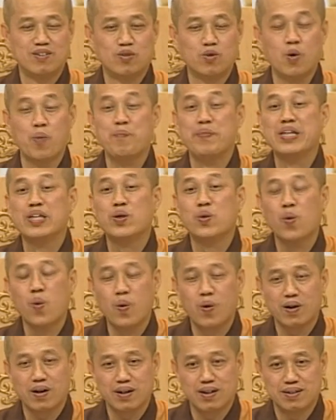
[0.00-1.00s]
我迷
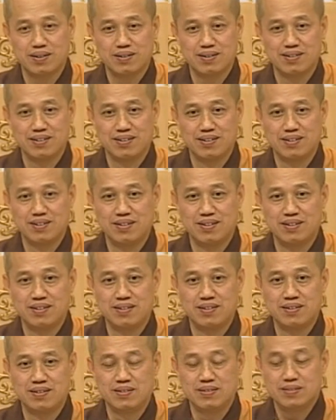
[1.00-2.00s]
惑了。
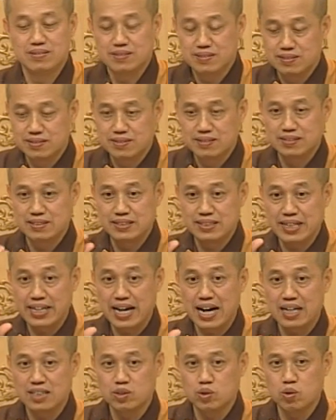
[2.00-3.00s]
这
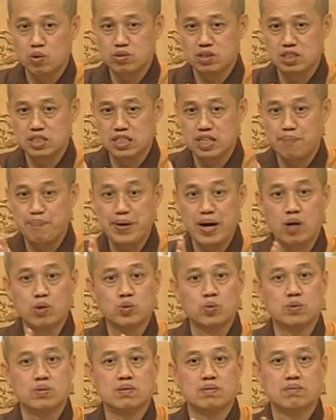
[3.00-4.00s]
样就是一个标
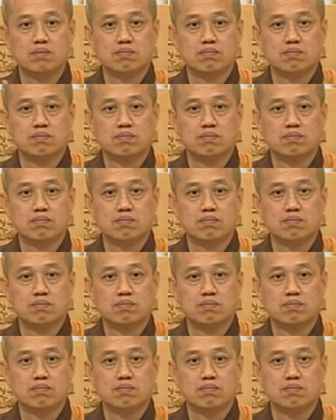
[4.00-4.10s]
准，